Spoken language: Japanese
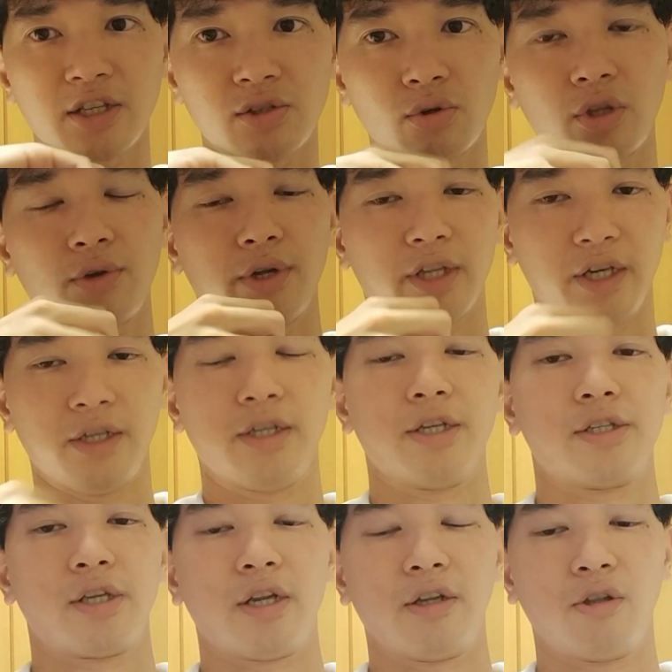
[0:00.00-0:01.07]
装ではないんで
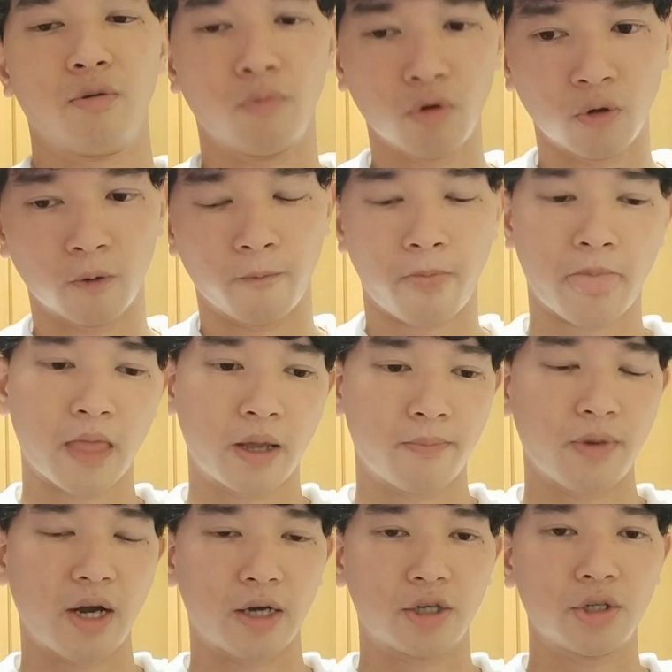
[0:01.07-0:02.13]
すけれども
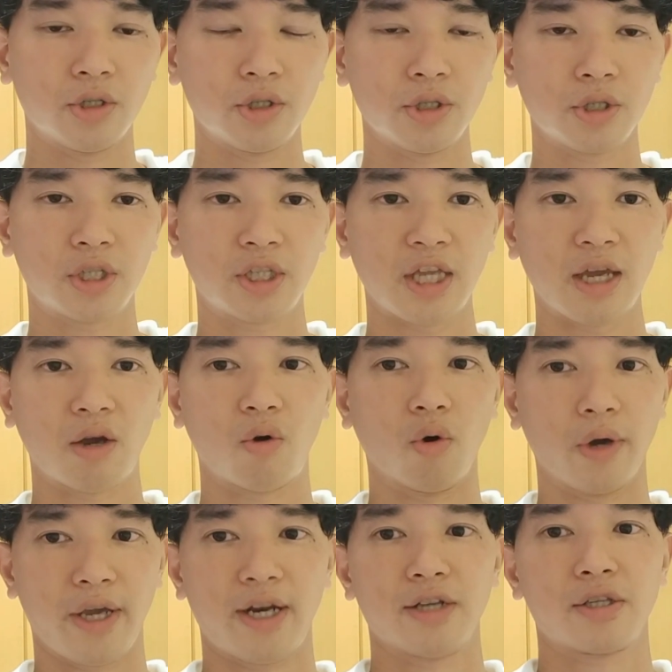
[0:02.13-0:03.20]
まあ空気抵抗を
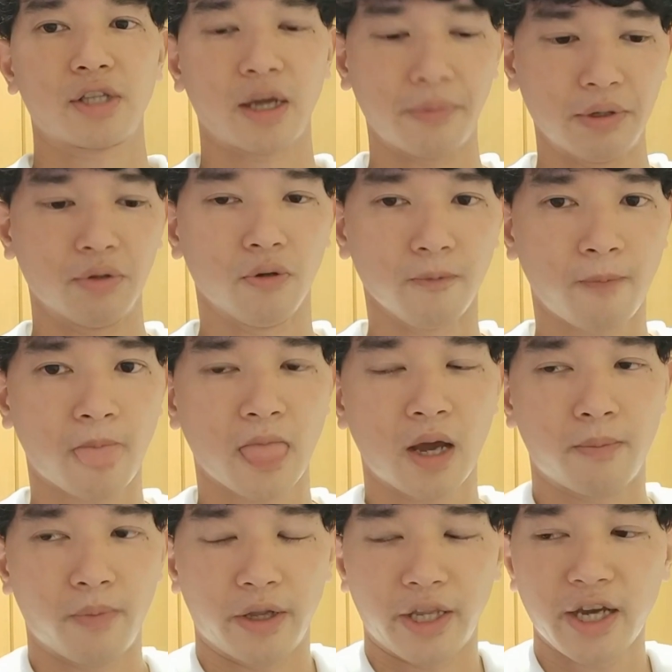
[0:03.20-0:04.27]
減らすための
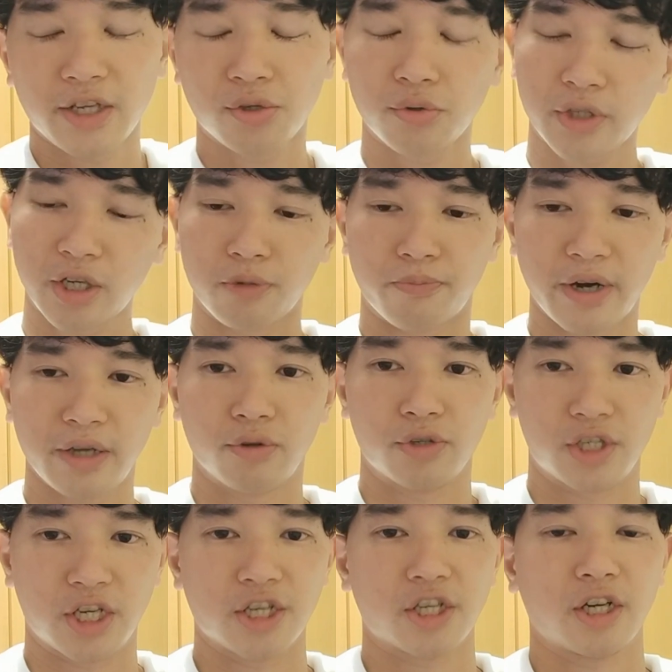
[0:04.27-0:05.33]
まあ、内装になる前の
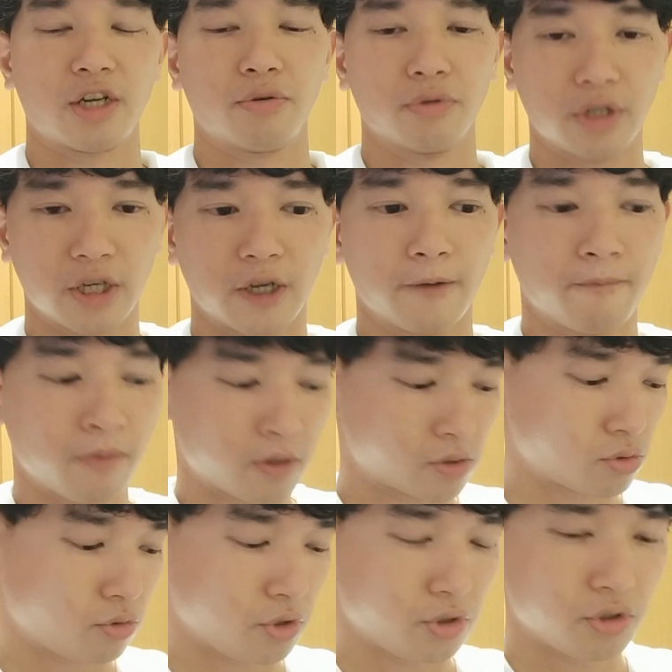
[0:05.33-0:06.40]
自転車なので
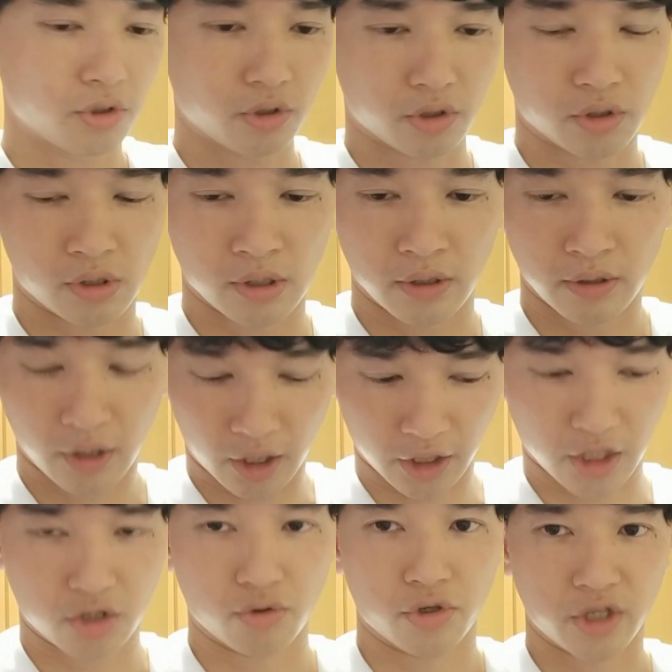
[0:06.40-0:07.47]
そういう
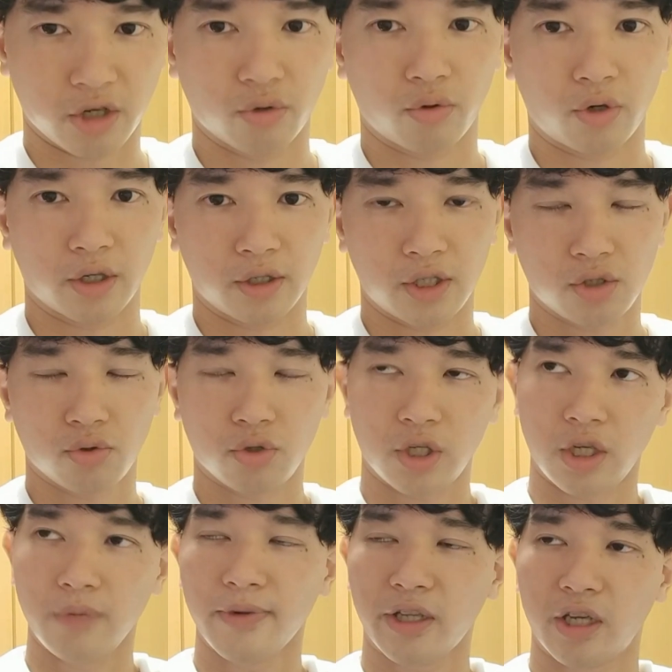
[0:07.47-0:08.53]
形をしてるのが非常
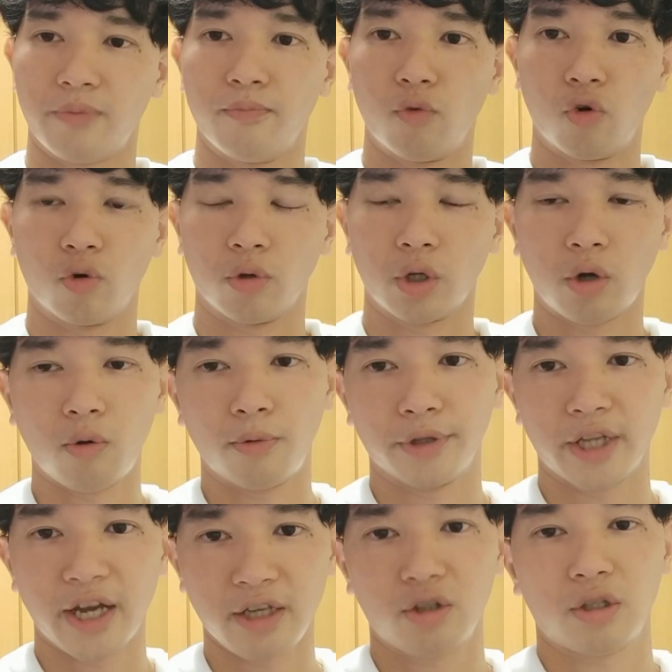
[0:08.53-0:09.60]
に今ではもうほぼ
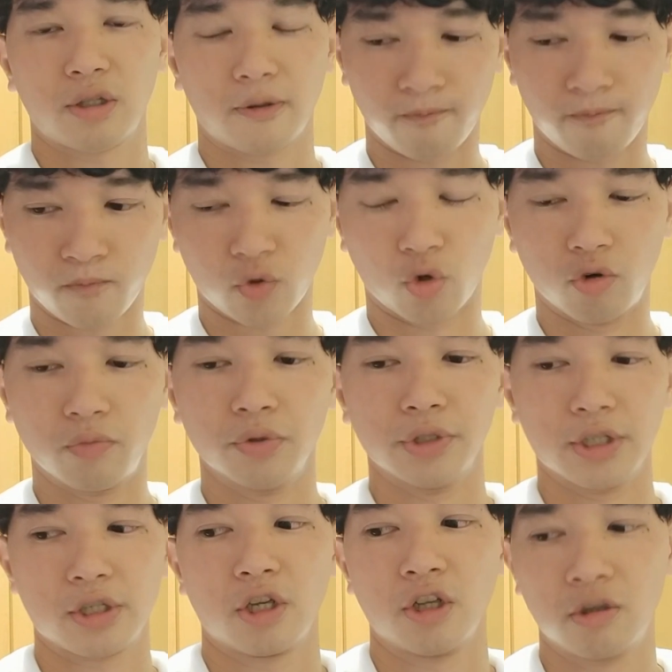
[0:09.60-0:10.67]
ないと思うん
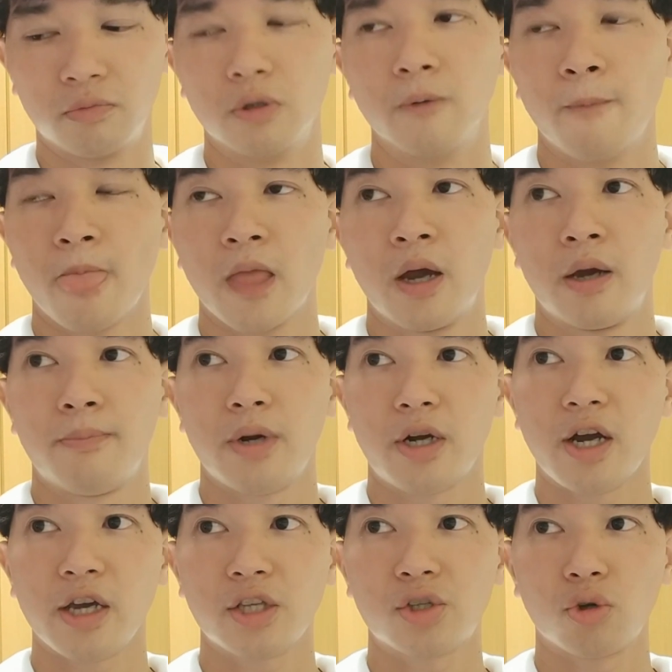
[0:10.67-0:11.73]
ですけども、まあ、
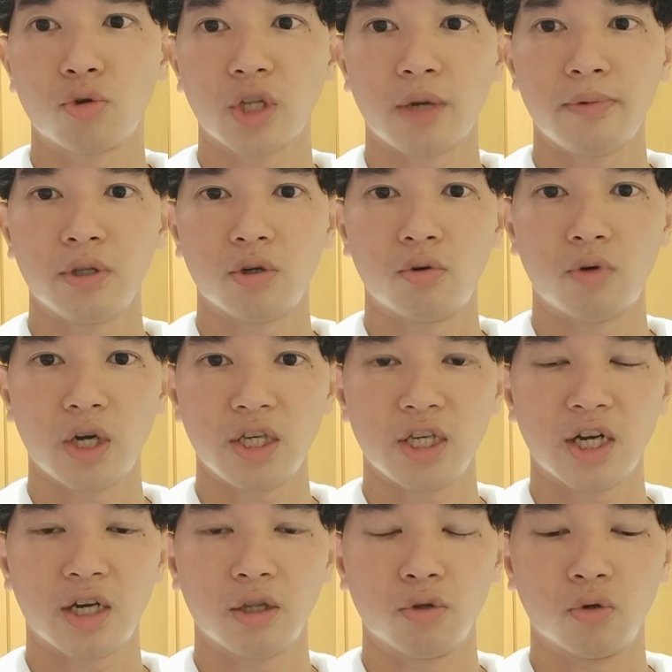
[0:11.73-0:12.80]
外装並みの
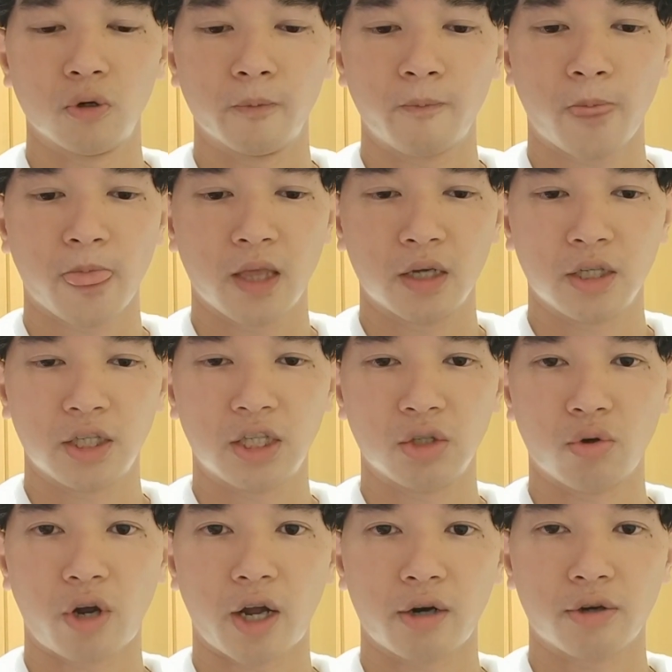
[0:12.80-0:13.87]
ワイヤーの引き
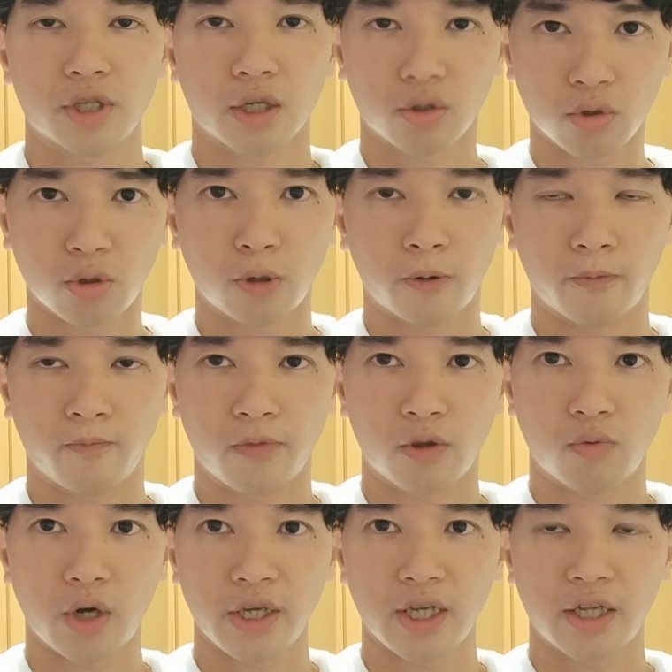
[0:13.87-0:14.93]
の軽さと
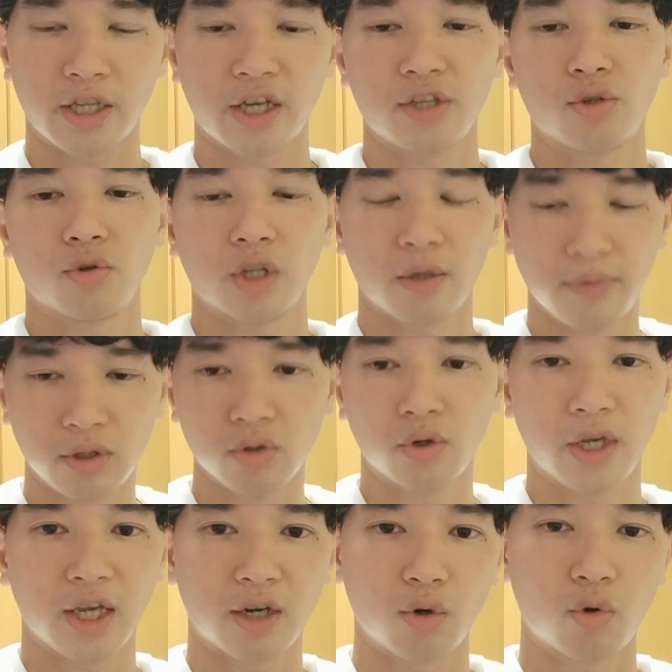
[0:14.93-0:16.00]
ワイヤー内装並みの
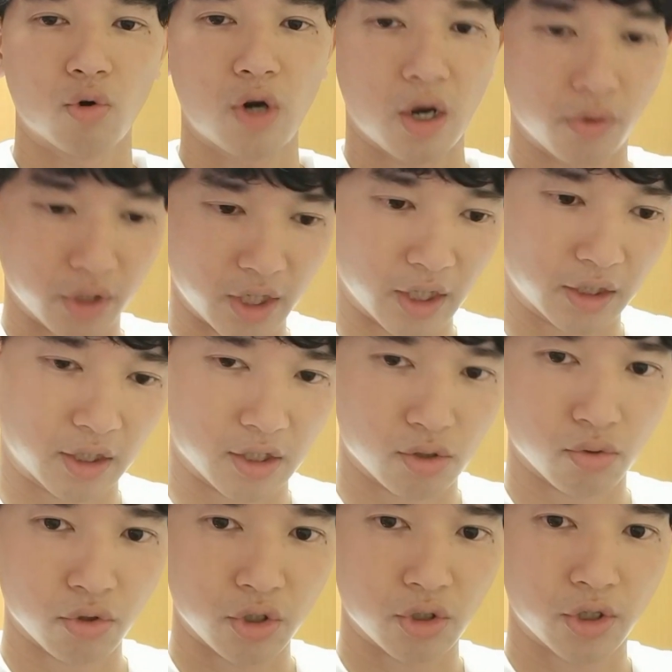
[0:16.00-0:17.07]
エアロ効果を狙った
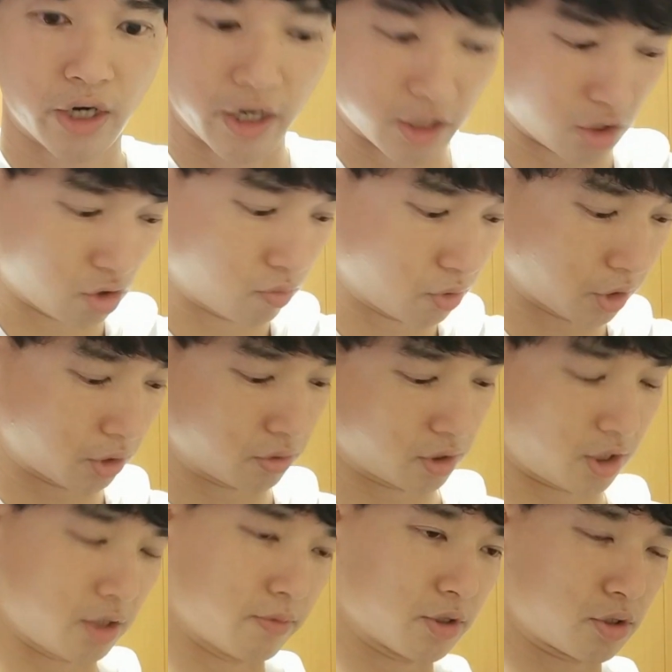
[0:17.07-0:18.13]
そういう感じのモデルに
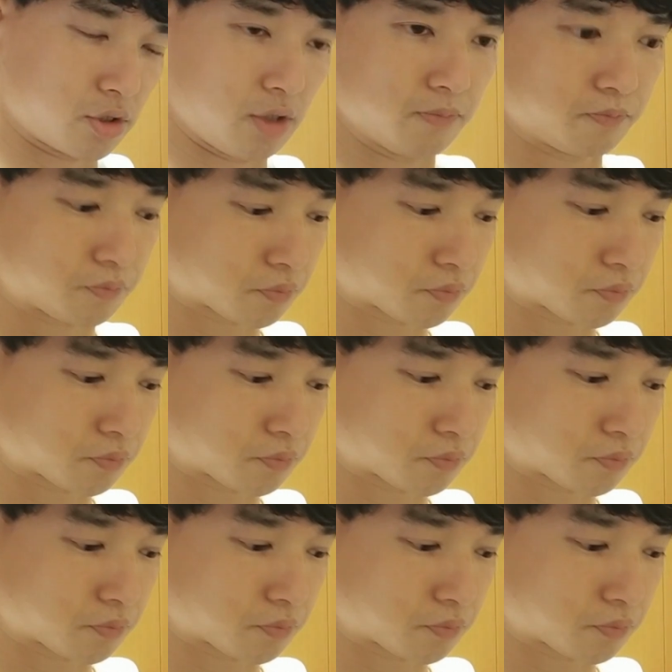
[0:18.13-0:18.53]
なりますね。